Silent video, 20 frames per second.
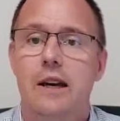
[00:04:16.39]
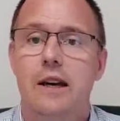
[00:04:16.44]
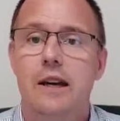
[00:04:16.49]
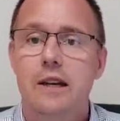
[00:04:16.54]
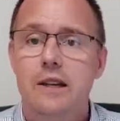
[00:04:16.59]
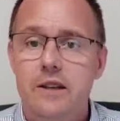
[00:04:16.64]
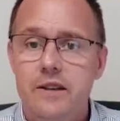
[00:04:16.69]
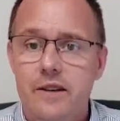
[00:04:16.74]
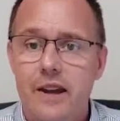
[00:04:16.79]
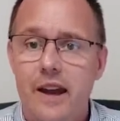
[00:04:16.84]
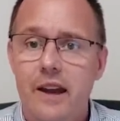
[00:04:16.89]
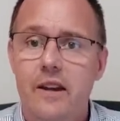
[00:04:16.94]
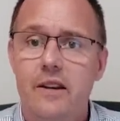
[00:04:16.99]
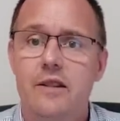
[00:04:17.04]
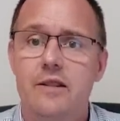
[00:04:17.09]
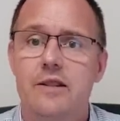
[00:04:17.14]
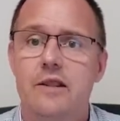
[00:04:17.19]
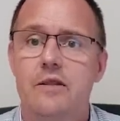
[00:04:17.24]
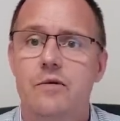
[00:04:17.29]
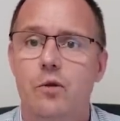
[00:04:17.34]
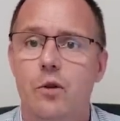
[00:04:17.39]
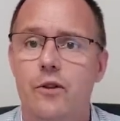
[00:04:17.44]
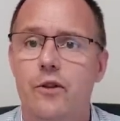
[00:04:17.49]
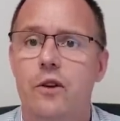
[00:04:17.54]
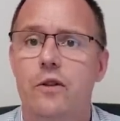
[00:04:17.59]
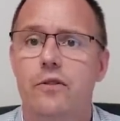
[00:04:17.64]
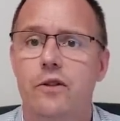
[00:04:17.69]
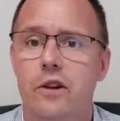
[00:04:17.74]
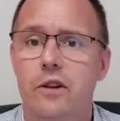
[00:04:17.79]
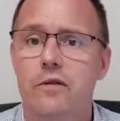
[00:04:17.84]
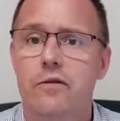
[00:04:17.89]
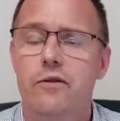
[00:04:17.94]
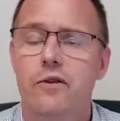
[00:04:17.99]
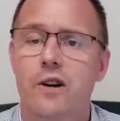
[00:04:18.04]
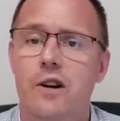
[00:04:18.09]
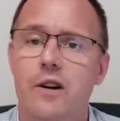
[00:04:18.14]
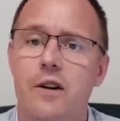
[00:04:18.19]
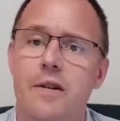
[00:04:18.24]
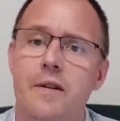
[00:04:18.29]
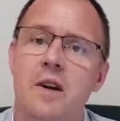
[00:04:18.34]
Ich denke, sie wird auf jeden
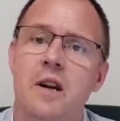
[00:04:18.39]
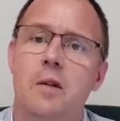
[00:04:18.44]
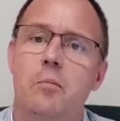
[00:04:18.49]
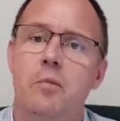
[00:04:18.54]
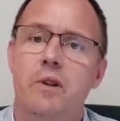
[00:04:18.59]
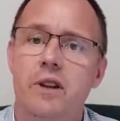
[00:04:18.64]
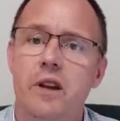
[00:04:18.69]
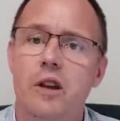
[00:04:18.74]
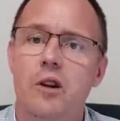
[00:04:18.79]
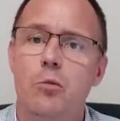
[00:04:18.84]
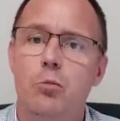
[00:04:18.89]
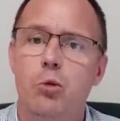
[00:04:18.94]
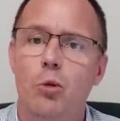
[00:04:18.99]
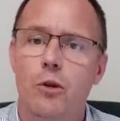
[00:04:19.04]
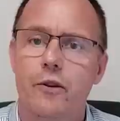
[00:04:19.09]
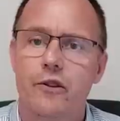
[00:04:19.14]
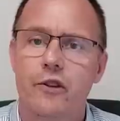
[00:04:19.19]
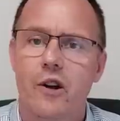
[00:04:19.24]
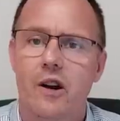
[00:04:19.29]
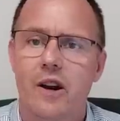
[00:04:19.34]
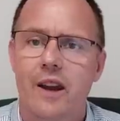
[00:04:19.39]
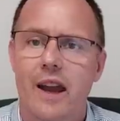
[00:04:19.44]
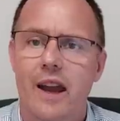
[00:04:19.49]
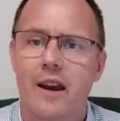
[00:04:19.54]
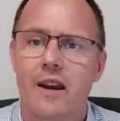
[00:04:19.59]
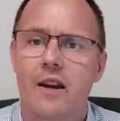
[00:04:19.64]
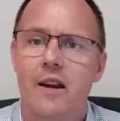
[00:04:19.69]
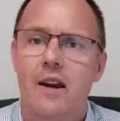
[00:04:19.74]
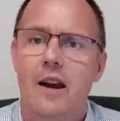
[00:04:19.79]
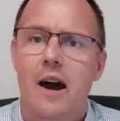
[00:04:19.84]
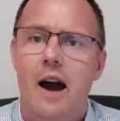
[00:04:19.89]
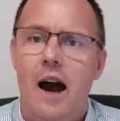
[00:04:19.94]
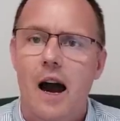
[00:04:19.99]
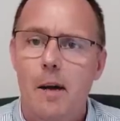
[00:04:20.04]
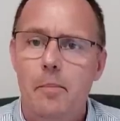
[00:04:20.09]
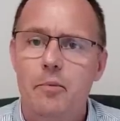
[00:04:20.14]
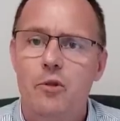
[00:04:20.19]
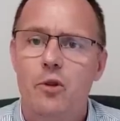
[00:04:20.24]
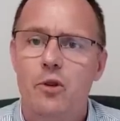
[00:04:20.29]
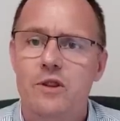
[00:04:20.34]
Fall mit den Geburtsjahrgängen
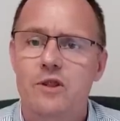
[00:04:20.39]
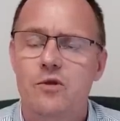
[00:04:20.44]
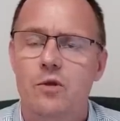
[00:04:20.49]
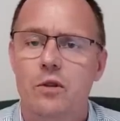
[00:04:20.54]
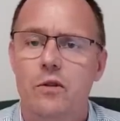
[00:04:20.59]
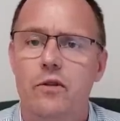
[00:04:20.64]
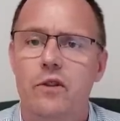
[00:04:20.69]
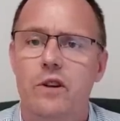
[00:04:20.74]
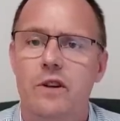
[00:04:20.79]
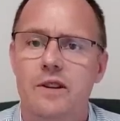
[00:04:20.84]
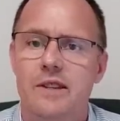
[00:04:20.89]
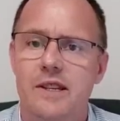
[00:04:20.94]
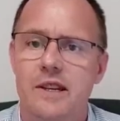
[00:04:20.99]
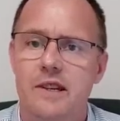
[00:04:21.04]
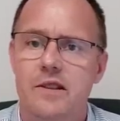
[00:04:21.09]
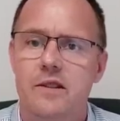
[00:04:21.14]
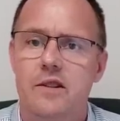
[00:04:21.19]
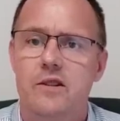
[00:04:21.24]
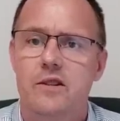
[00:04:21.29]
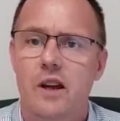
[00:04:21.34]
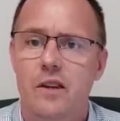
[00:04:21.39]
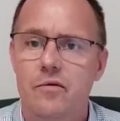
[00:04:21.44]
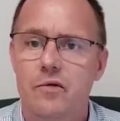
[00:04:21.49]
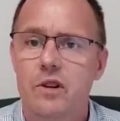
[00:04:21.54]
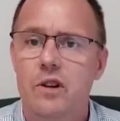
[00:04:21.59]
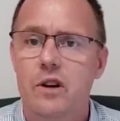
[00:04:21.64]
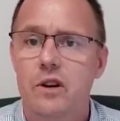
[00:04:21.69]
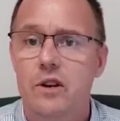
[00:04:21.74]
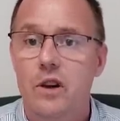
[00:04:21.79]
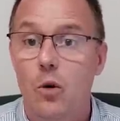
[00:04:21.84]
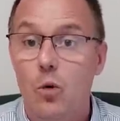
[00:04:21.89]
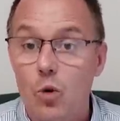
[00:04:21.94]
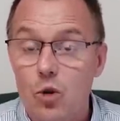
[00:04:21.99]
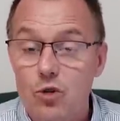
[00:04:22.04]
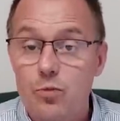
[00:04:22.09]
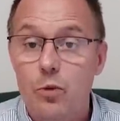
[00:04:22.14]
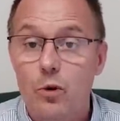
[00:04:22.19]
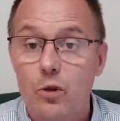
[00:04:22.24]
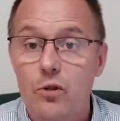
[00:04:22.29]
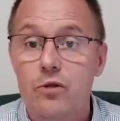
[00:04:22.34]
ab 1964 dann wieder in der
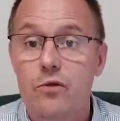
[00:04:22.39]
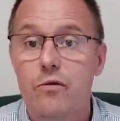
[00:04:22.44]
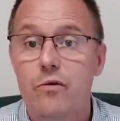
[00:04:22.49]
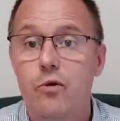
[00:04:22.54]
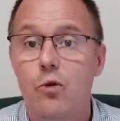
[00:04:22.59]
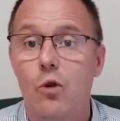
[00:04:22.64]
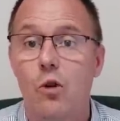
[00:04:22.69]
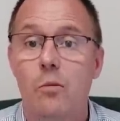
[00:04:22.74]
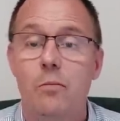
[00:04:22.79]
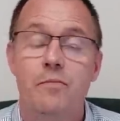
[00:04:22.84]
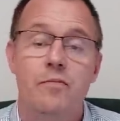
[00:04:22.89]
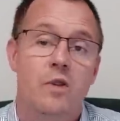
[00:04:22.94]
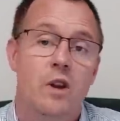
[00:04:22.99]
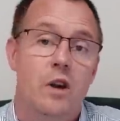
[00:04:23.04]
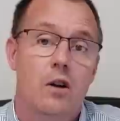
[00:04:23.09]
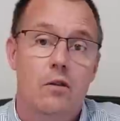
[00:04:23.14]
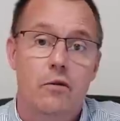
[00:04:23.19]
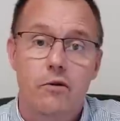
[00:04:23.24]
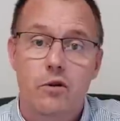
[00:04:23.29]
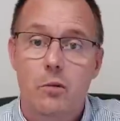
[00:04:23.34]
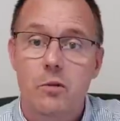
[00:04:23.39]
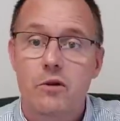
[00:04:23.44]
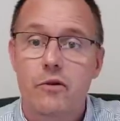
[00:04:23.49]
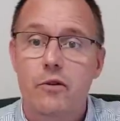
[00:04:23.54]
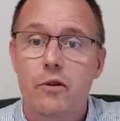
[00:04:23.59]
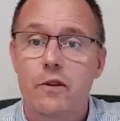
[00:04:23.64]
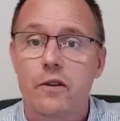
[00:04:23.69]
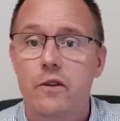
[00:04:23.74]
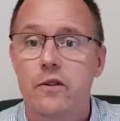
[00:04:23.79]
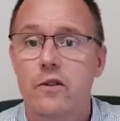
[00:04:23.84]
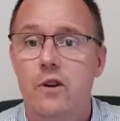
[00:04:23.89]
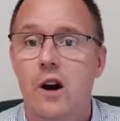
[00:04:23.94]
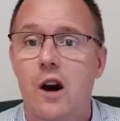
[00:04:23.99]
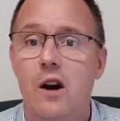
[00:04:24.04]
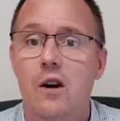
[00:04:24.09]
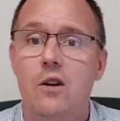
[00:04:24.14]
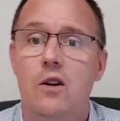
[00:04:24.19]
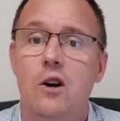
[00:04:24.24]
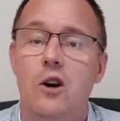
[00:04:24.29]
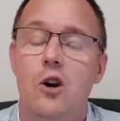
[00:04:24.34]
ursprünglichen Form 45
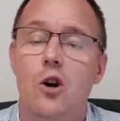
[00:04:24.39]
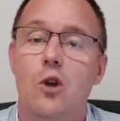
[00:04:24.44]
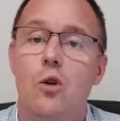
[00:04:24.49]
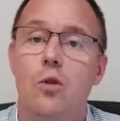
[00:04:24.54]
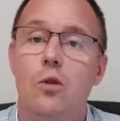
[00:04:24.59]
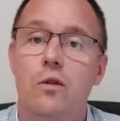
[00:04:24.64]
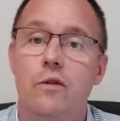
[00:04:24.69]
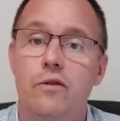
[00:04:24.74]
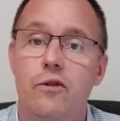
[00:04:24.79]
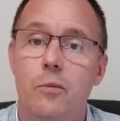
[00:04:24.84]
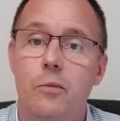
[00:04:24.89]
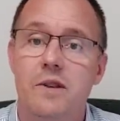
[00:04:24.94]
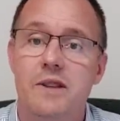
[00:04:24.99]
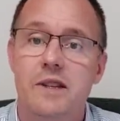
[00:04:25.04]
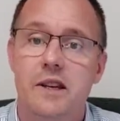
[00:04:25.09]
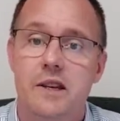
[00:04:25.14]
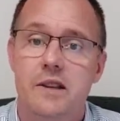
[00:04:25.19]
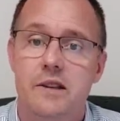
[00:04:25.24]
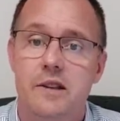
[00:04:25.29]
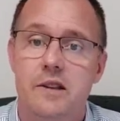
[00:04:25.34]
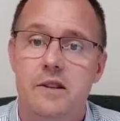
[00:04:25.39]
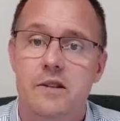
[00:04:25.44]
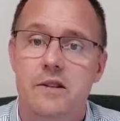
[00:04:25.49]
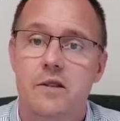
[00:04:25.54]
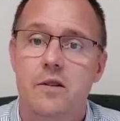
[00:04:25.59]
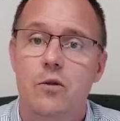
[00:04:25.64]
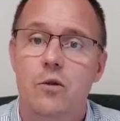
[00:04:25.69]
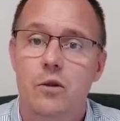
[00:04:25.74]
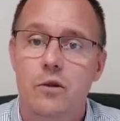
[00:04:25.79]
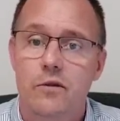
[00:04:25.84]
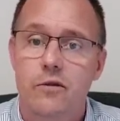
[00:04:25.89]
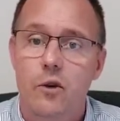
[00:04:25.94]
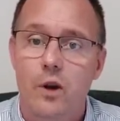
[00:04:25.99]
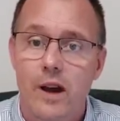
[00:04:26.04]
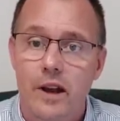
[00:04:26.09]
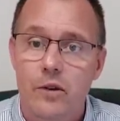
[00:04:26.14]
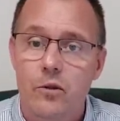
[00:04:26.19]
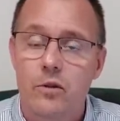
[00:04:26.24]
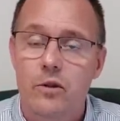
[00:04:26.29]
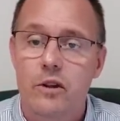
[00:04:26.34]
Jahre und 65 und
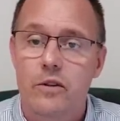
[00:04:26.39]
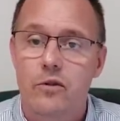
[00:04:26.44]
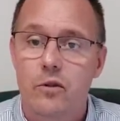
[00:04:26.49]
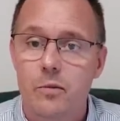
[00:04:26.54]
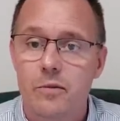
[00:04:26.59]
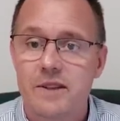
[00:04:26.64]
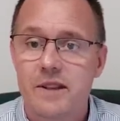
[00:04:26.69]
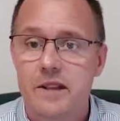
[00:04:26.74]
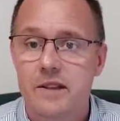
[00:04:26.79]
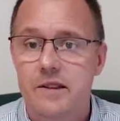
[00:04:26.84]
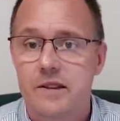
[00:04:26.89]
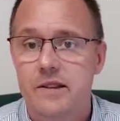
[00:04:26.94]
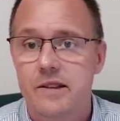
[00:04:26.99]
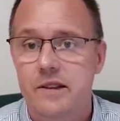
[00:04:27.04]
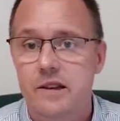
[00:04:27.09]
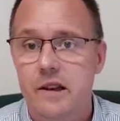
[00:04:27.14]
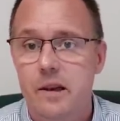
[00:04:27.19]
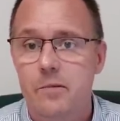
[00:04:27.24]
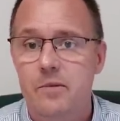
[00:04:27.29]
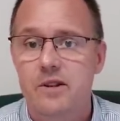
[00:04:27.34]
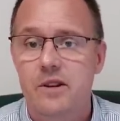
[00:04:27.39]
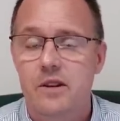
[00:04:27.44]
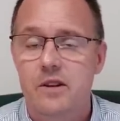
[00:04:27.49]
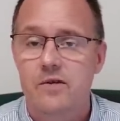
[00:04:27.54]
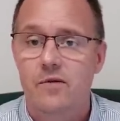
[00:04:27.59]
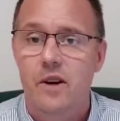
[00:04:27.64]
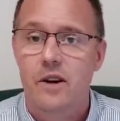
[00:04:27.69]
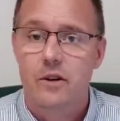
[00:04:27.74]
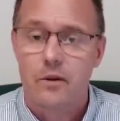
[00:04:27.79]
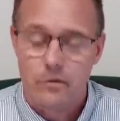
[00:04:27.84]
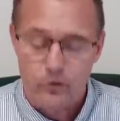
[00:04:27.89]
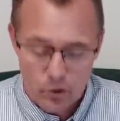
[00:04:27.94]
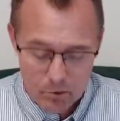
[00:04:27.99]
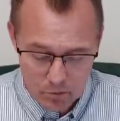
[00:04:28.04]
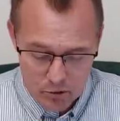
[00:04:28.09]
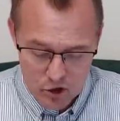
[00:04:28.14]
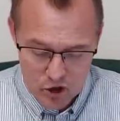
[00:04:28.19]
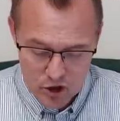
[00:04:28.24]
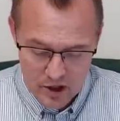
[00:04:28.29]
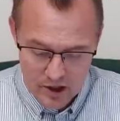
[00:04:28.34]
Vollendung des 65. Lebensjahres weiter
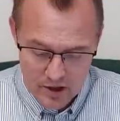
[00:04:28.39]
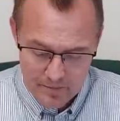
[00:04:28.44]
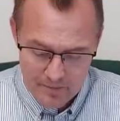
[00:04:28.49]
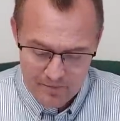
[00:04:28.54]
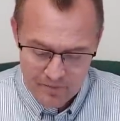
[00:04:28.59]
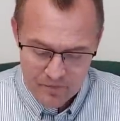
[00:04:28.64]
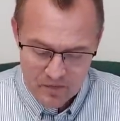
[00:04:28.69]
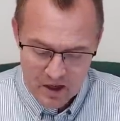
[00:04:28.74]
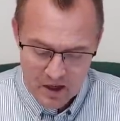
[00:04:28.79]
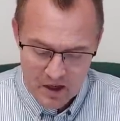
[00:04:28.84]
fortbestehen.